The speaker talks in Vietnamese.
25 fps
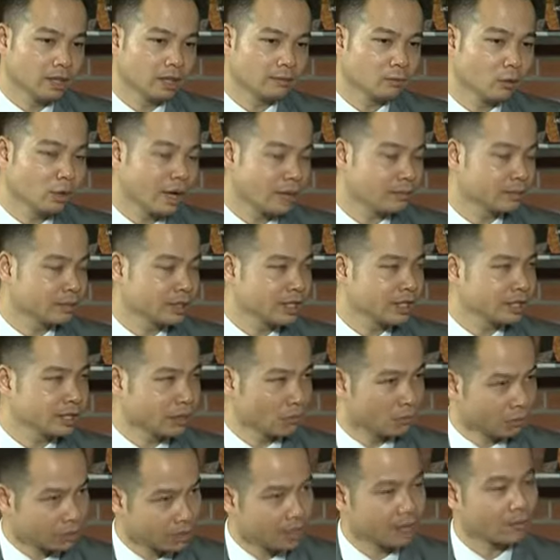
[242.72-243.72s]
Hơn 4 năm sinh
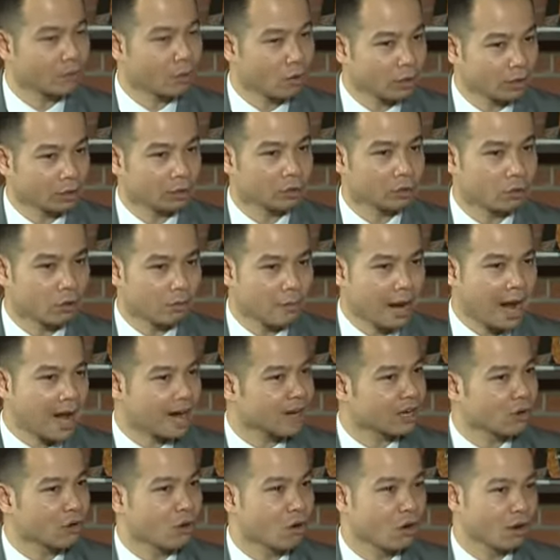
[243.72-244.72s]
sống ở Singapore thì tôi có 3
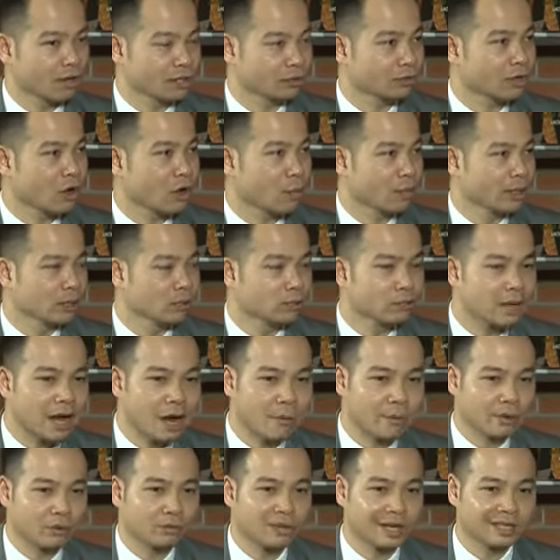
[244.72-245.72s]
cái câu hỏi trong đầu mình, lúc
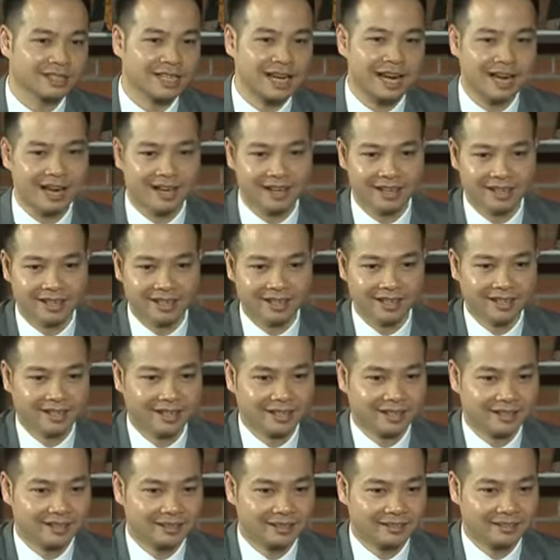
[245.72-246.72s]
nào mình cũng đặt ra là
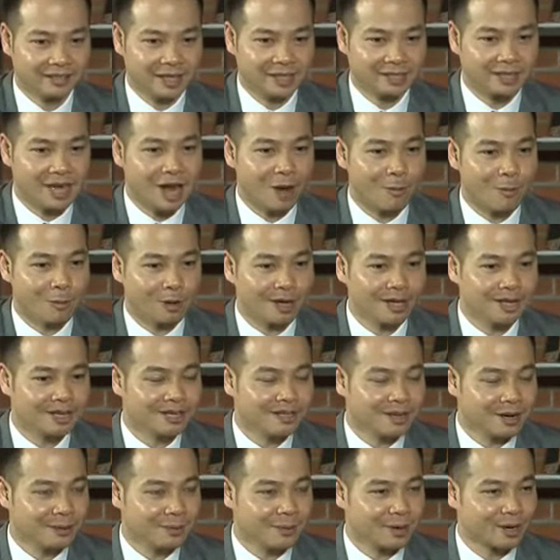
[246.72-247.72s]
tại sao một cái đất
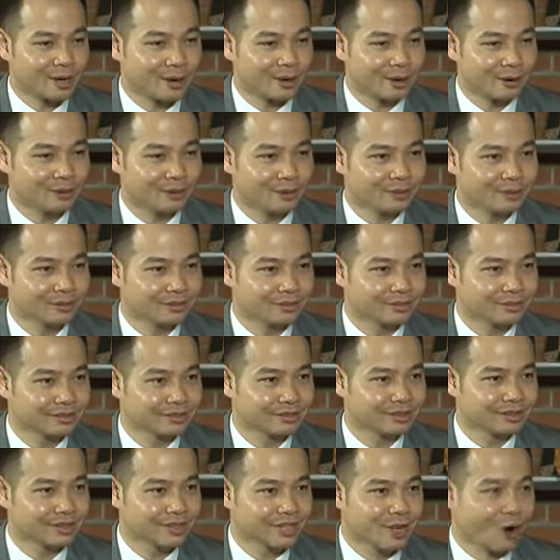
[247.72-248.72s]
nước mà nó
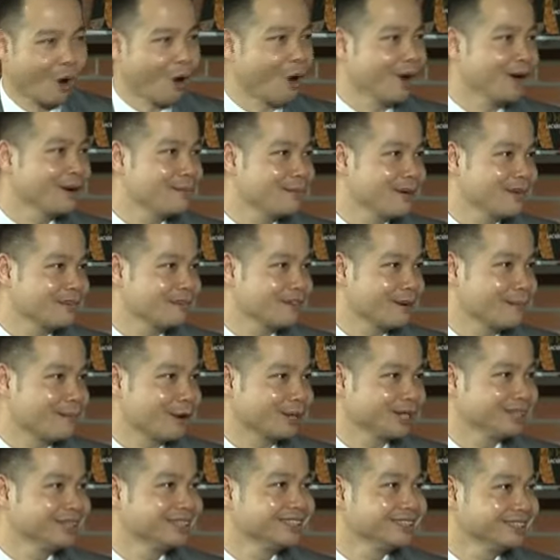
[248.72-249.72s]
nhỏ hơn mình về
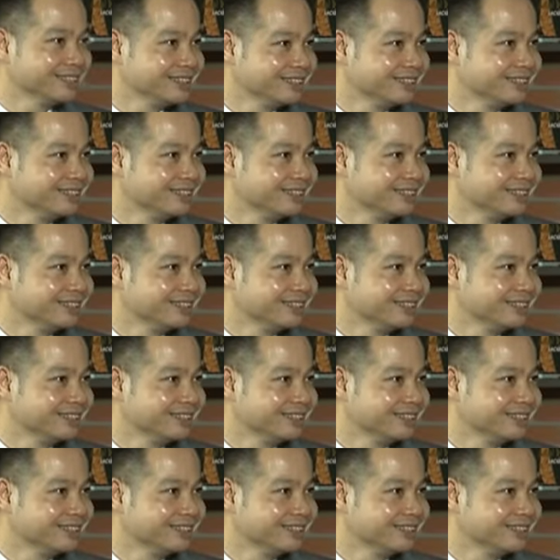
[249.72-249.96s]
mọi thứ